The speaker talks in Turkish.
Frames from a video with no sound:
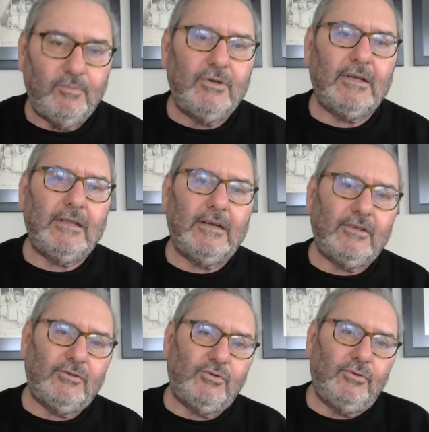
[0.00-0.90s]
bu kadar
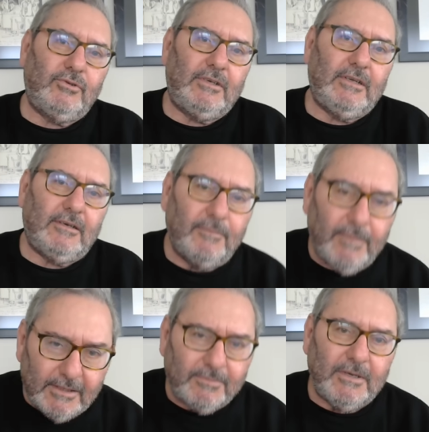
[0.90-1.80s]
da suyu
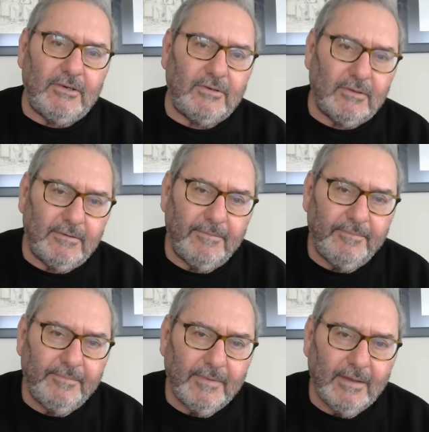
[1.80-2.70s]
çıkarılmaz bir iş.
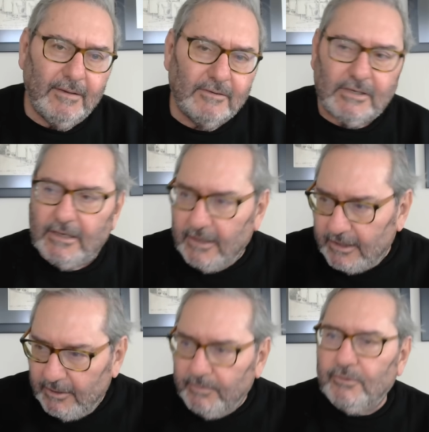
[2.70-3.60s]
Sen
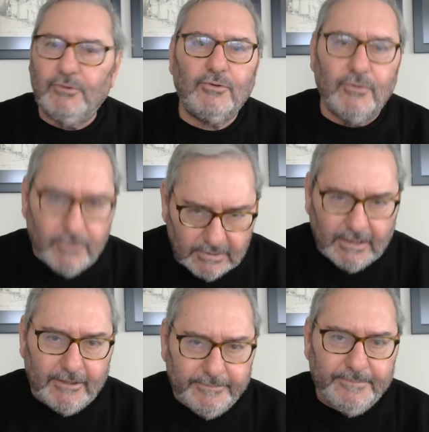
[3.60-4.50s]
ara
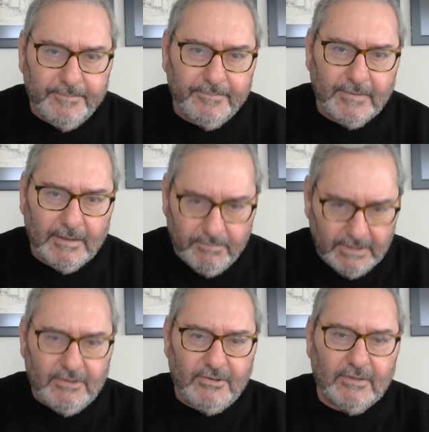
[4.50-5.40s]
bulucuysan,
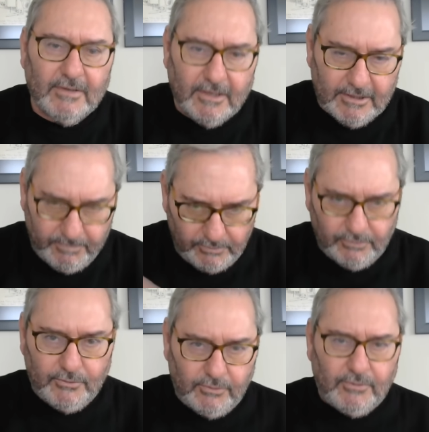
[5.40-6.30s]
bir işin ara
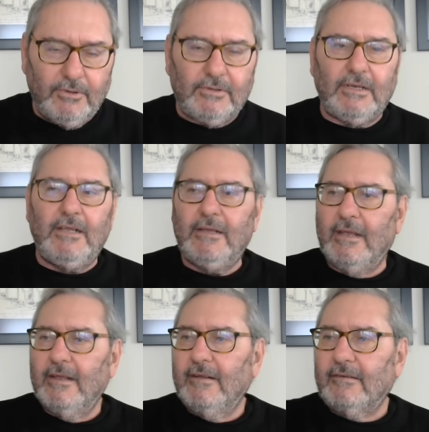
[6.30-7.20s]
bulucusuysan
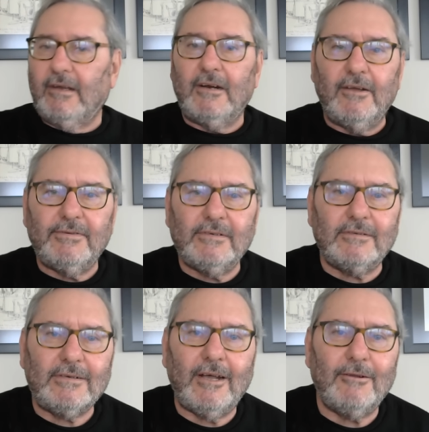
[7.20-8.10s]

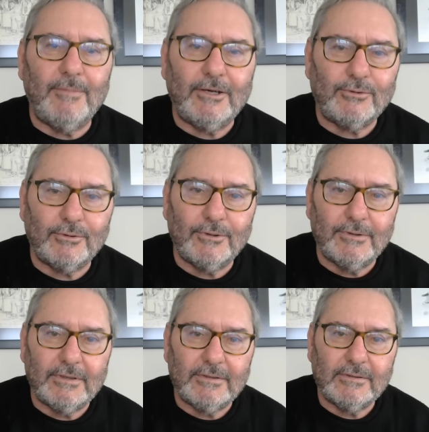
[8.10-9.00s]
tarafsız kalmak
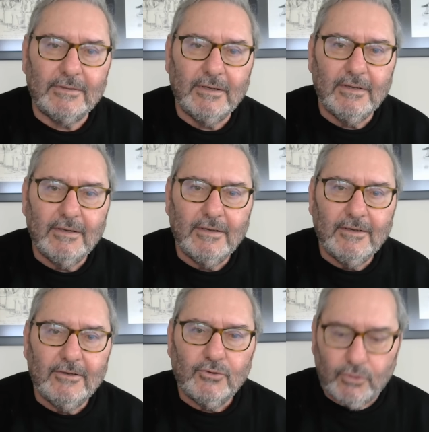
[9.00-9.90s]
zorundasın.
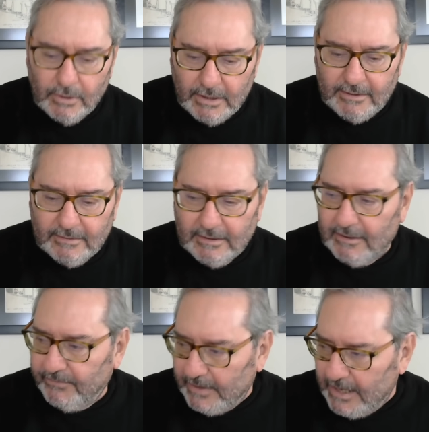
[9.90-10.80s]
Şu anda
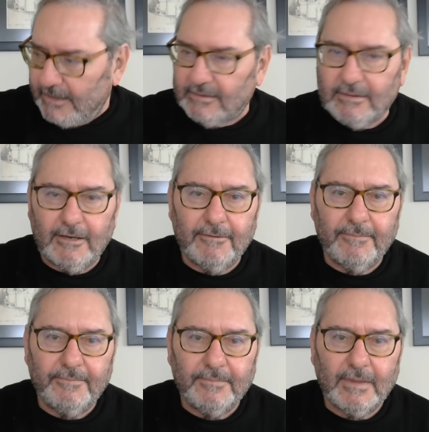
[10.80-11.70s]
Fransa
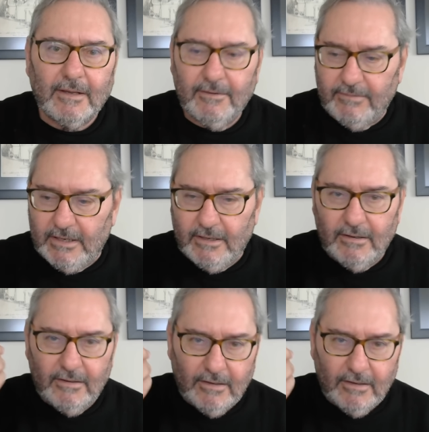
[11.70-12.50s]
ve